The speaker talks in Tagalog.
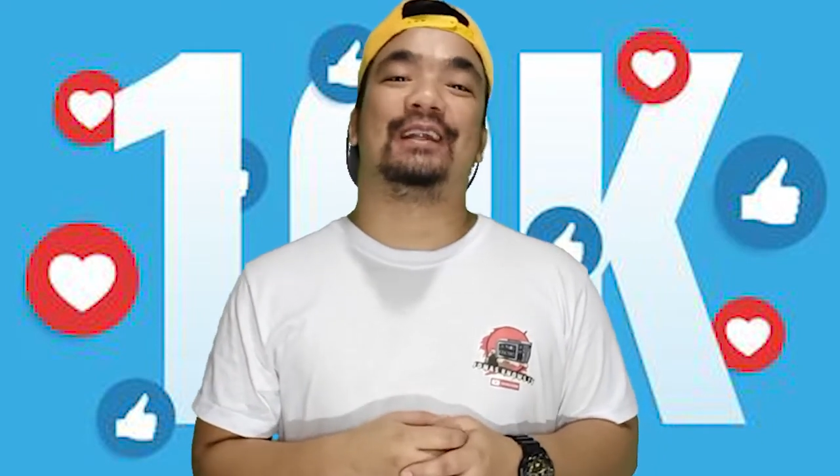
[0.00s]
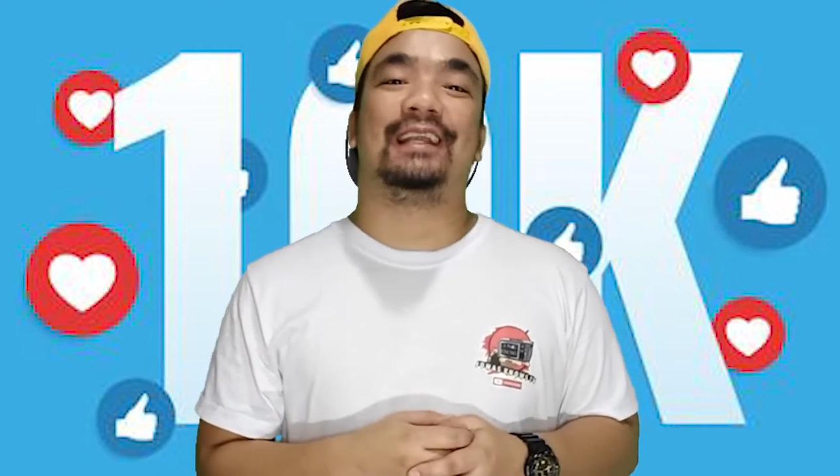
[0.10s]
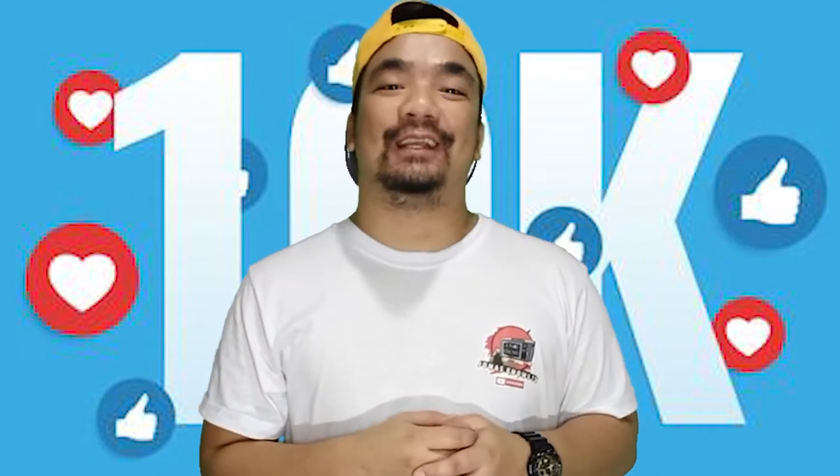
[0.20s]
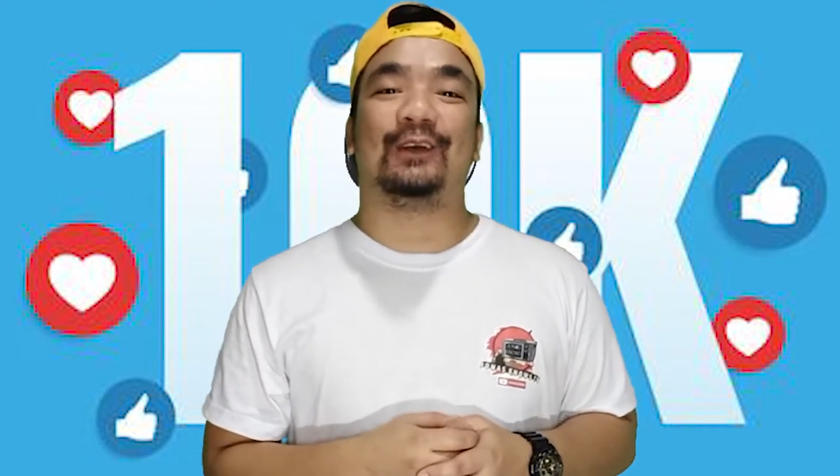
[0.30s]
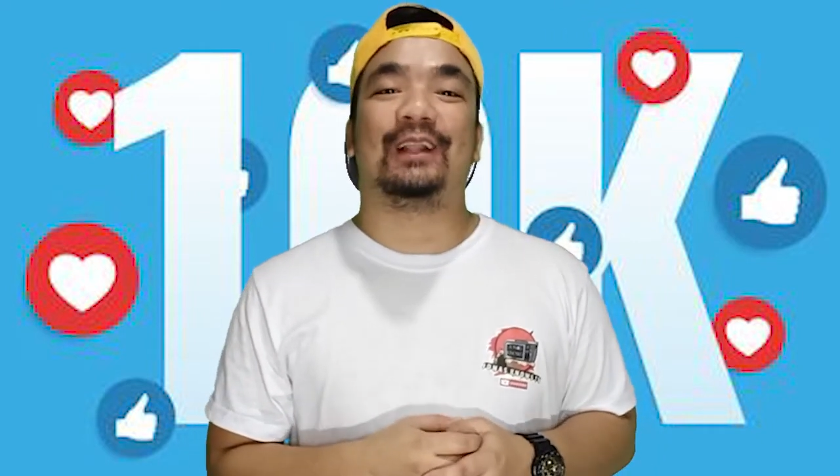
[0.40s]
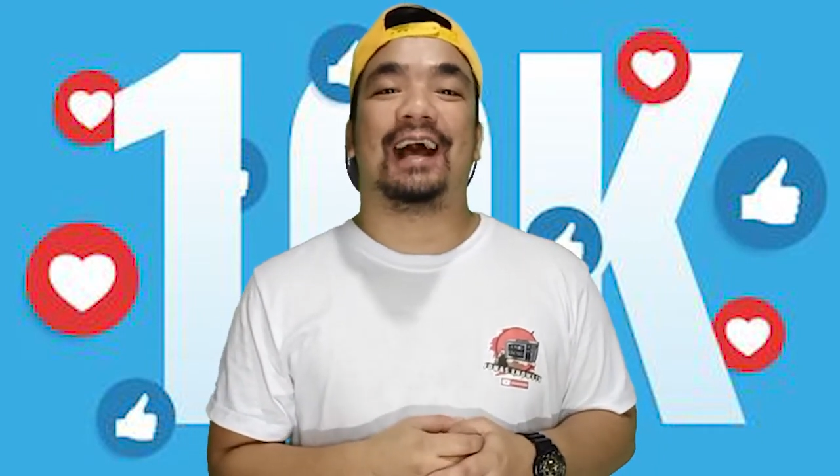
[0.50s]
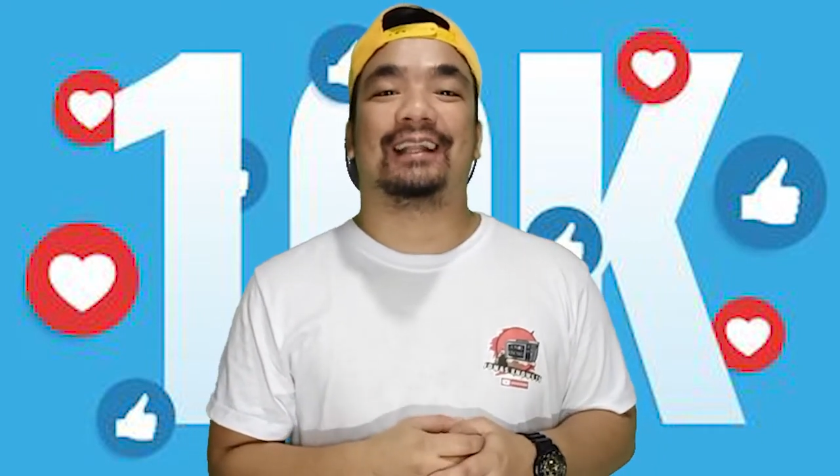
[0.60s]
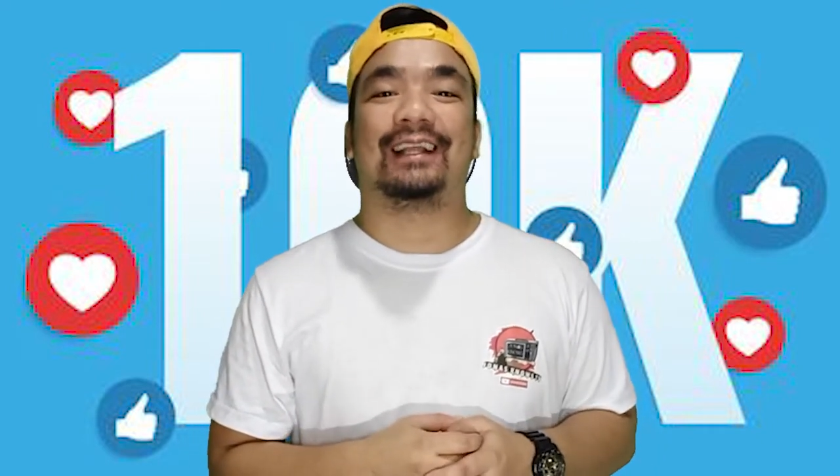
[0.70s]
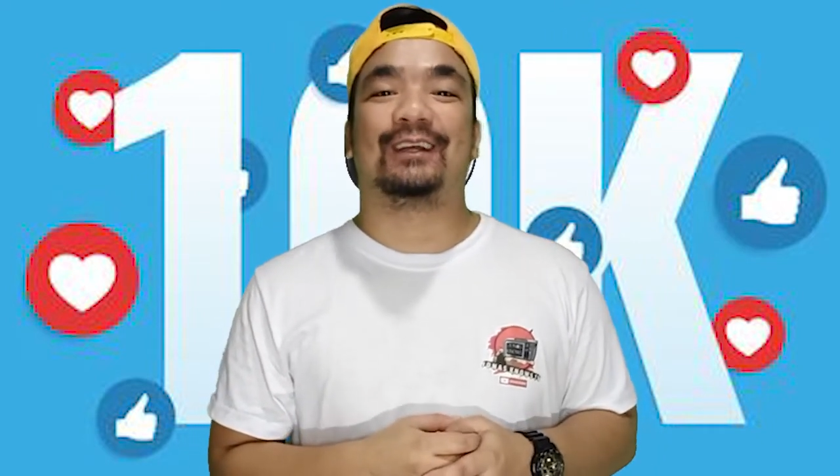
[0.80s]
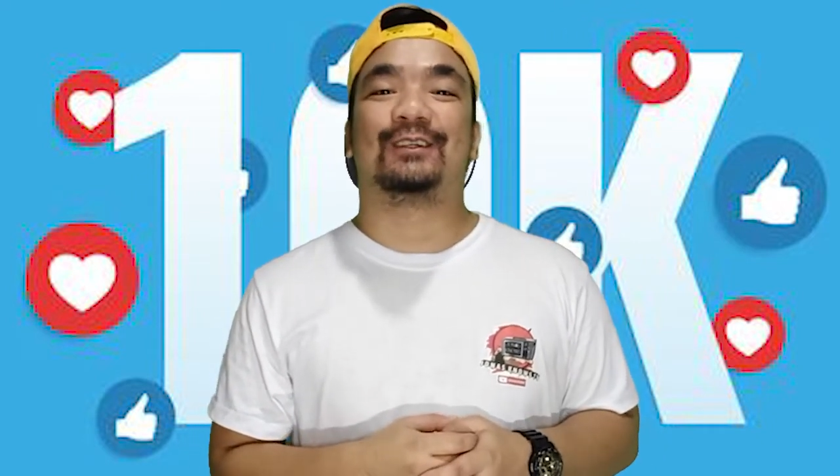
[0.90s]
morning yung
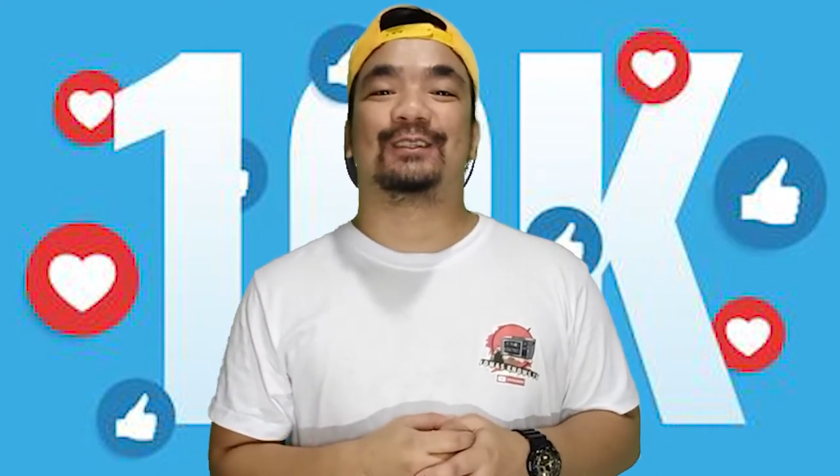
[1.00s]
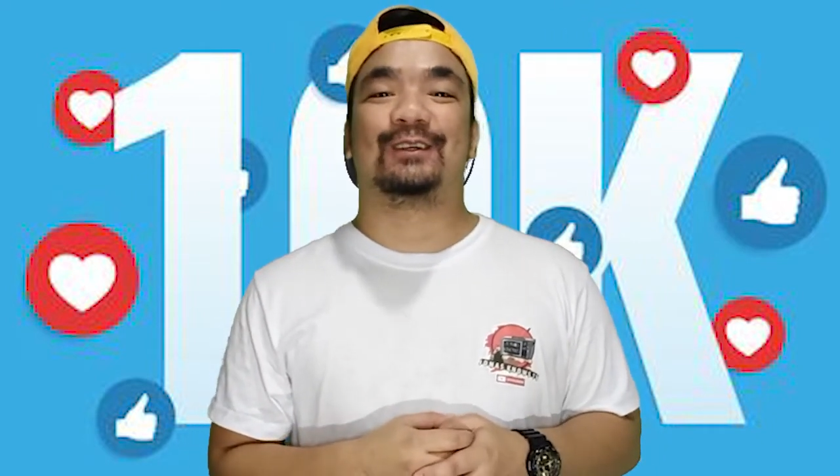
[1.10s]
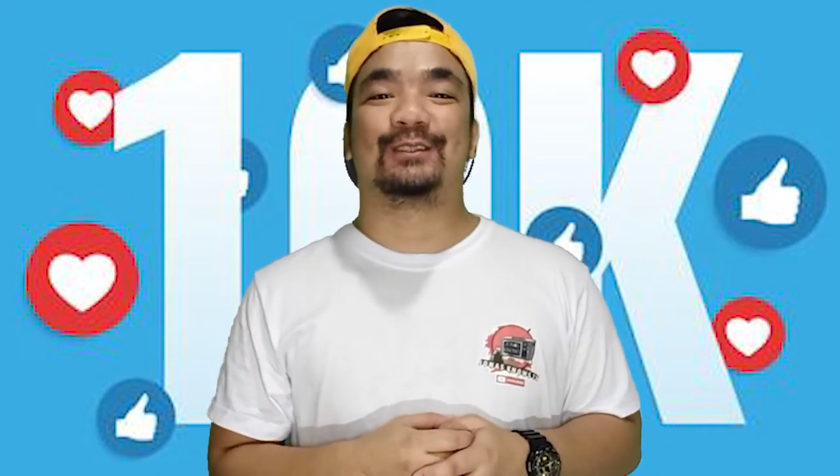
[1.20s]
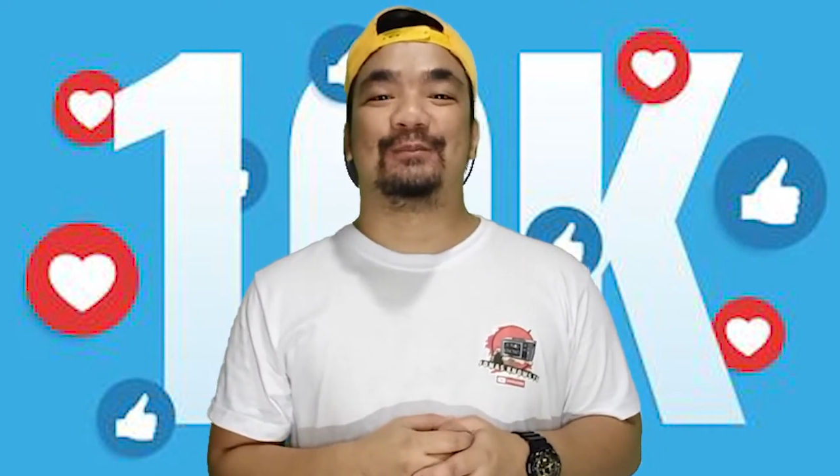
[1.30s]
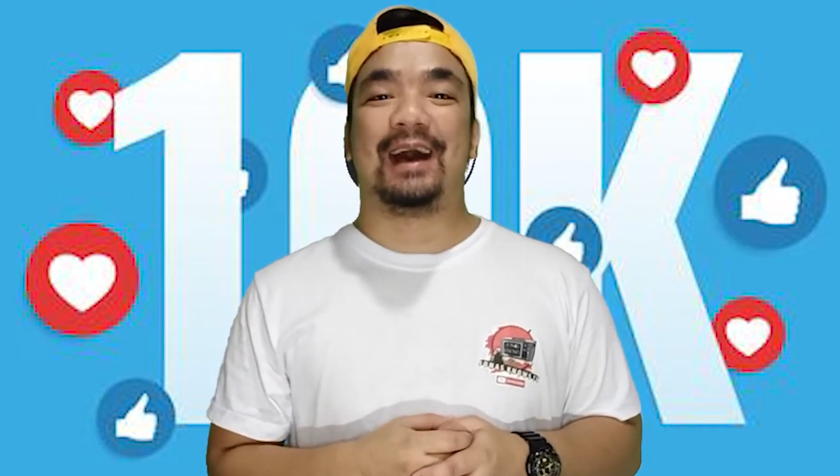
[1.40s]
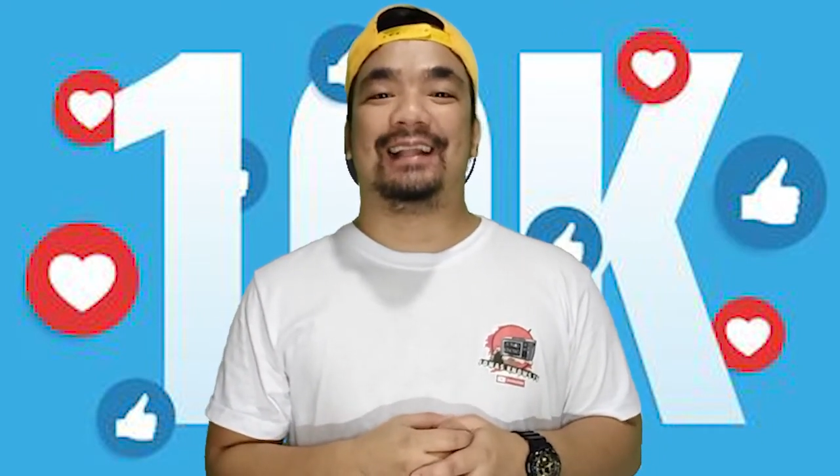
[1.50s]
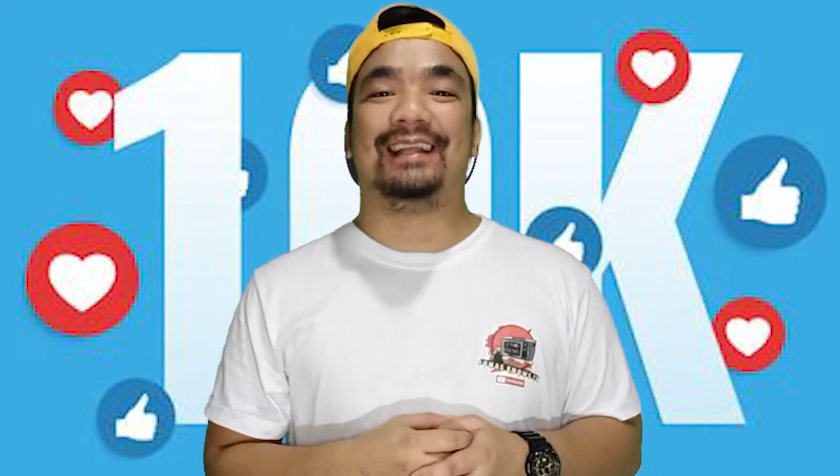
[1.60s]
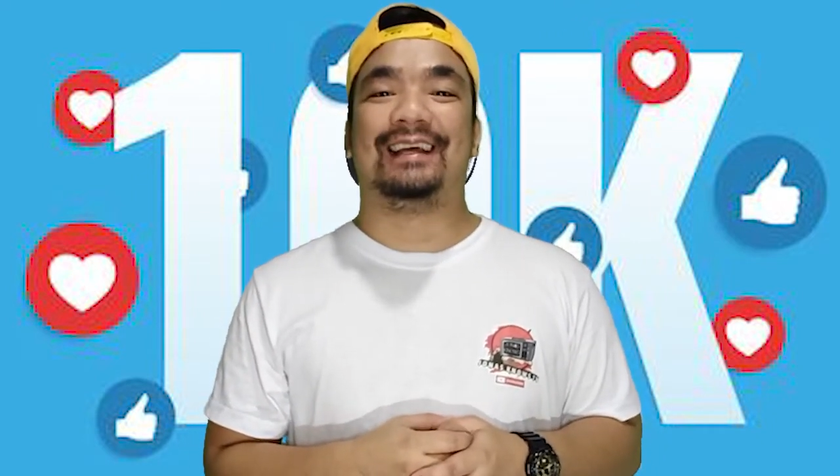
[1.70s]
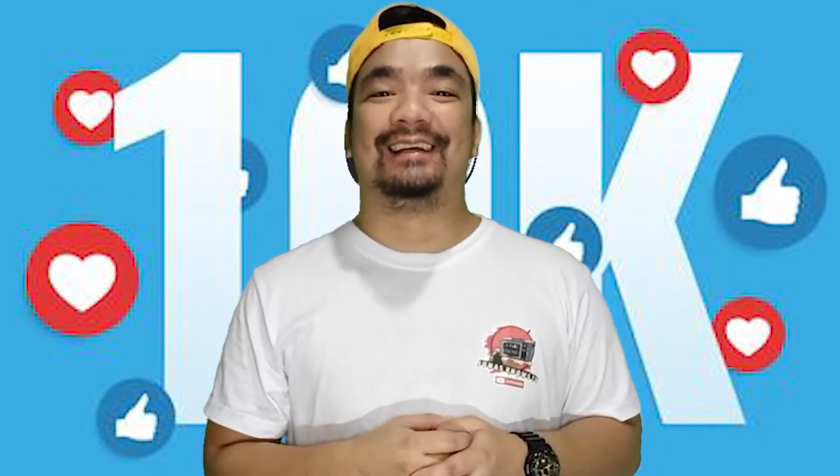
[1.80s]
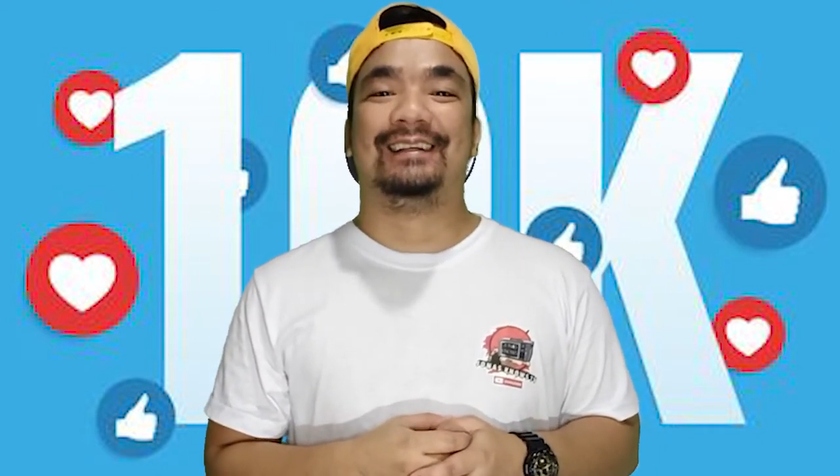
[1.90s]
lahat ng gustong
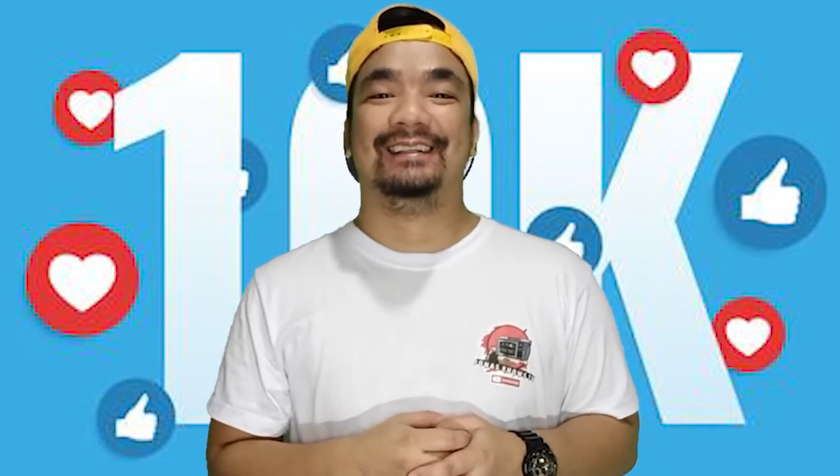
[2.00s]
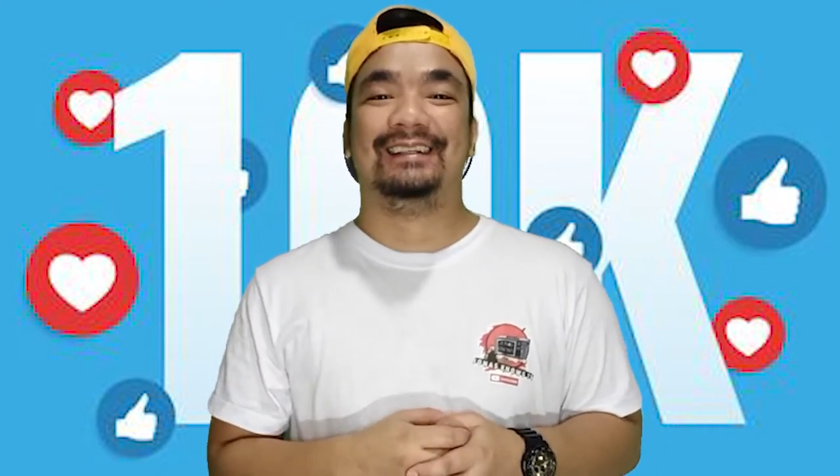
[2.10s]
sumali.